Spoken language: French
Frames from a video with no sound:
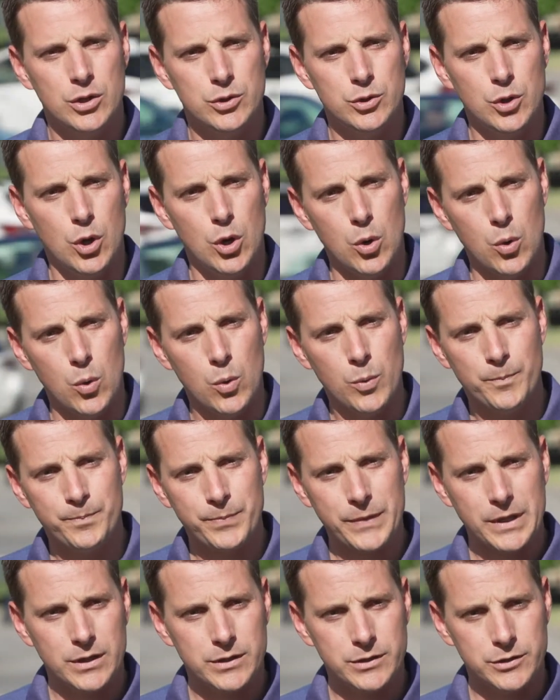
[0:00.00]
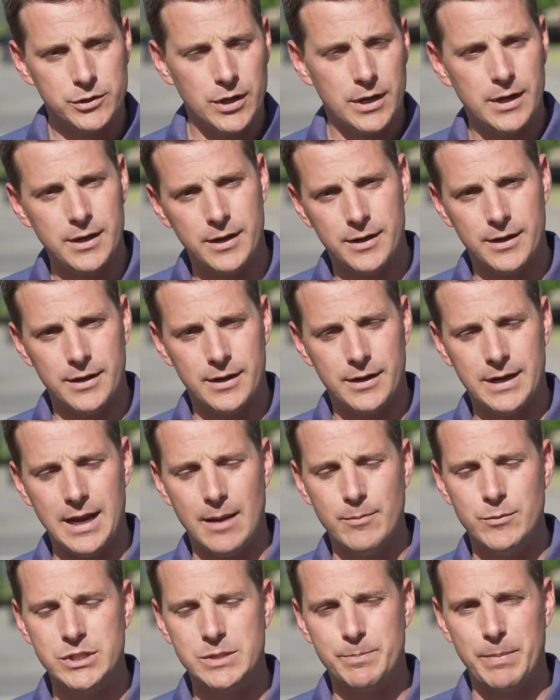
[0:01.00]
de l'eau de
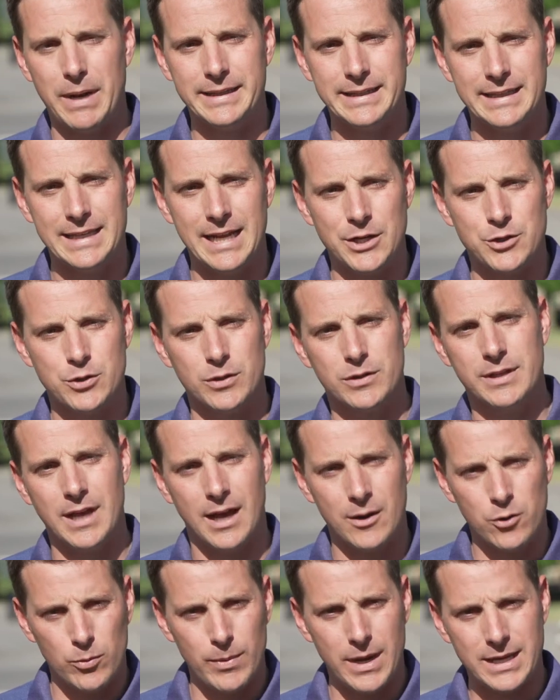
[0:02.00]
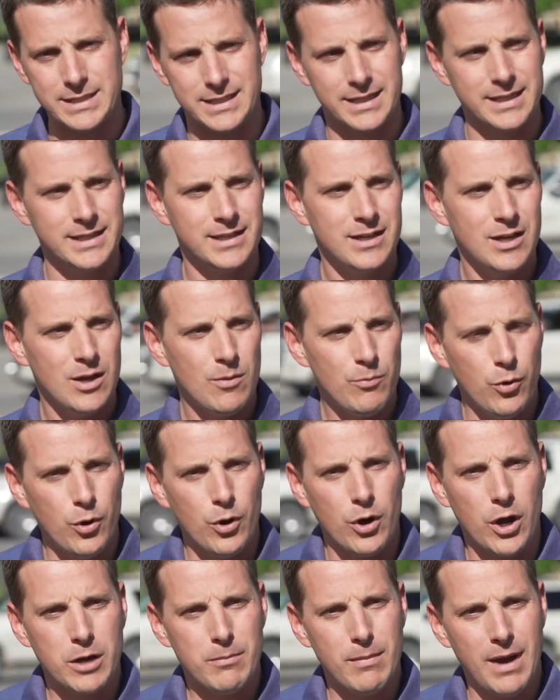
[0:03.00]
la municipalité de la Chute dans nos bassins
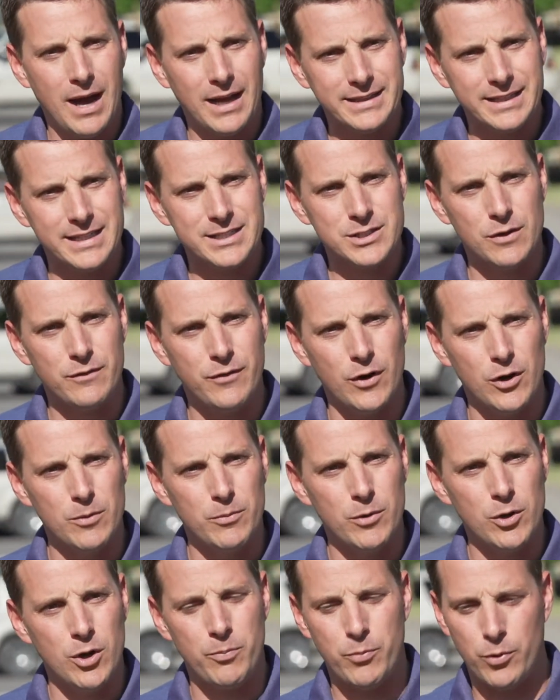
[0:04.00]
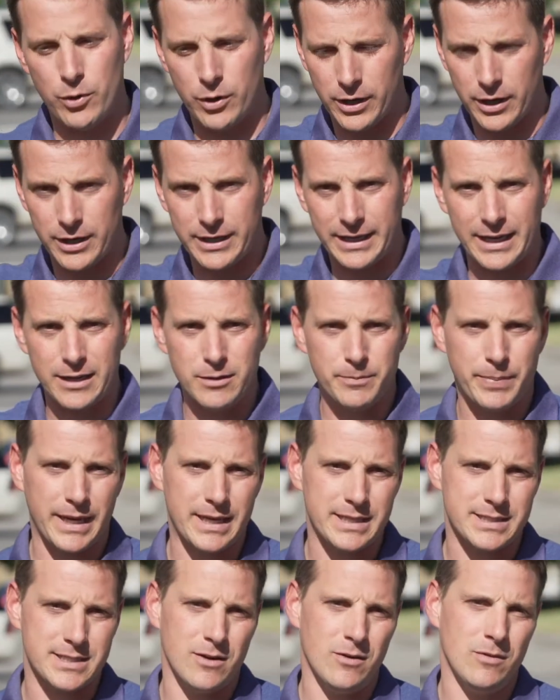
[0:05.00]
pour augmenter ce volume-là, pour recréer une
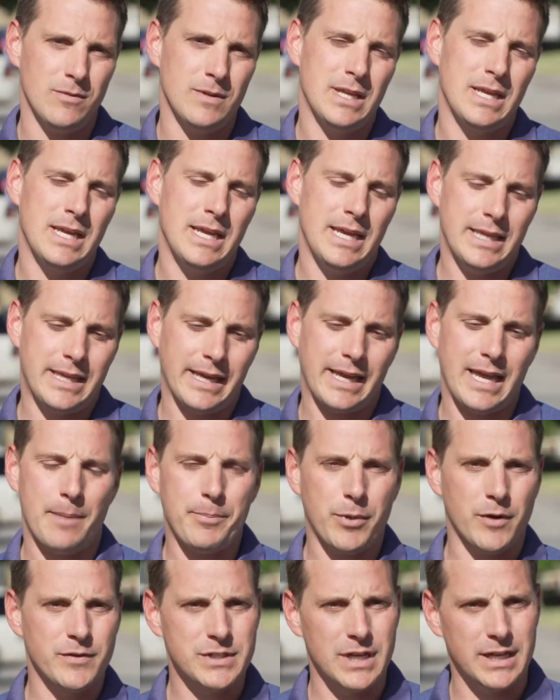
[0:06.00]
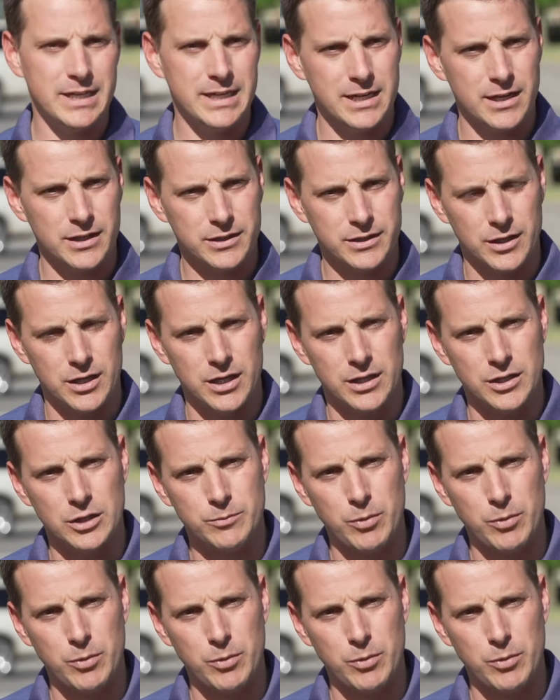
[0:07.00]
pression et de réapprovisionner notre, euh,